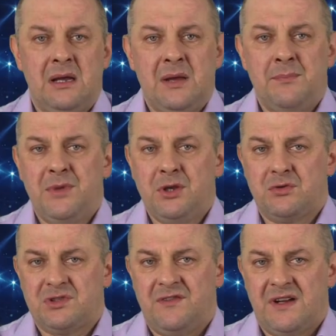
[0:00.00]

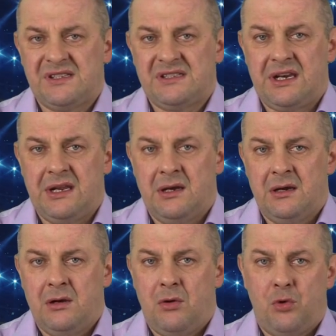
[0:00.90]
Минус
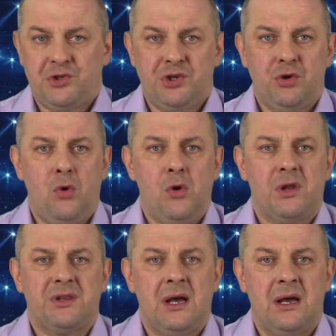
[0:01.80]
23. Очень
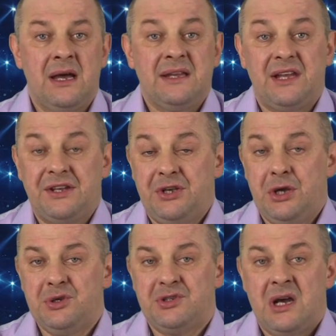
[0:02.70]
холодно.
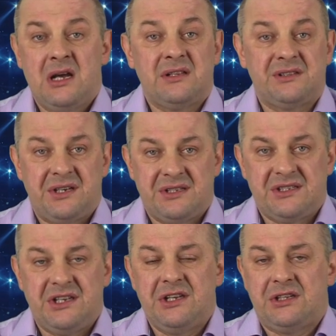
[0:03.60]
Надеюсь, до 30
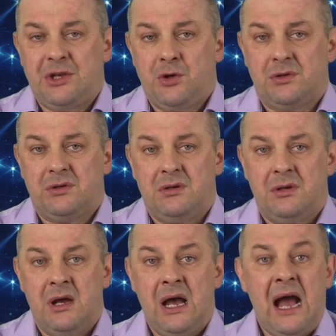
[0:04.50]
не дойдет.
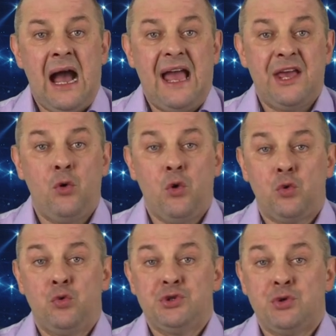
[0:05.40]
А Егор
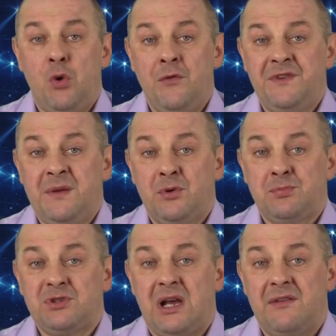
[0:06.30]
Гуськов не
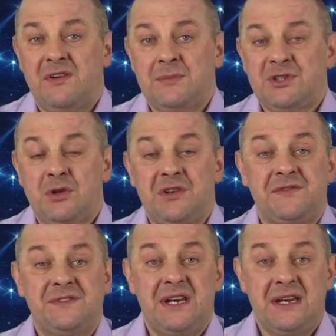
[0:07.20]
пропускал в этом сезоне
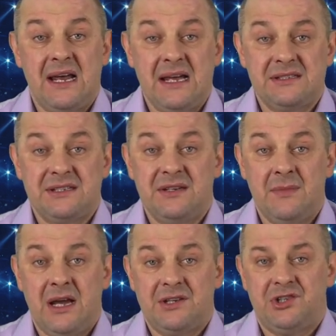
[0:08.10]
в 13
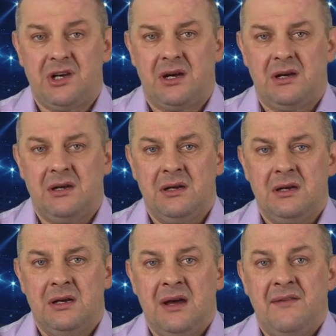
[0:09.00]
матчах.
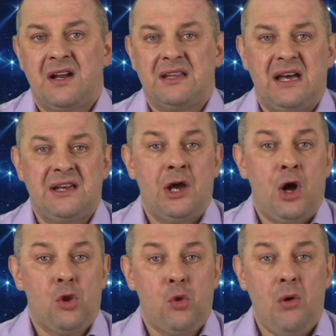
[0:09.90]
Вратарь
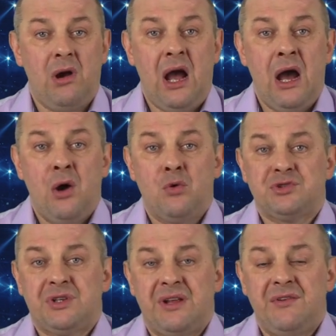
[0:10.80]
Лока
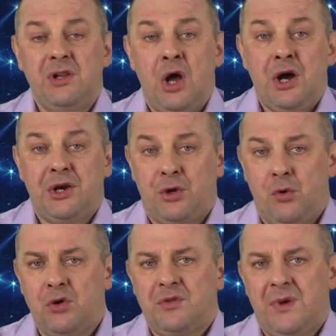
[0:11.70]
установил
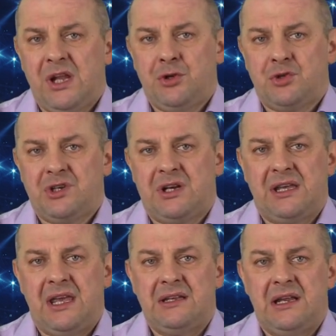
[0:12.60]
рекорд молодежной
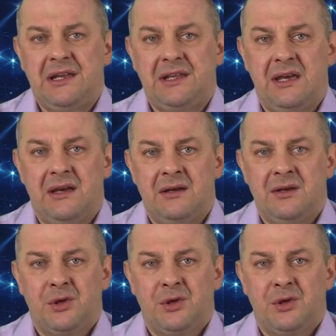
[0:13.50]
хоккейной лиги.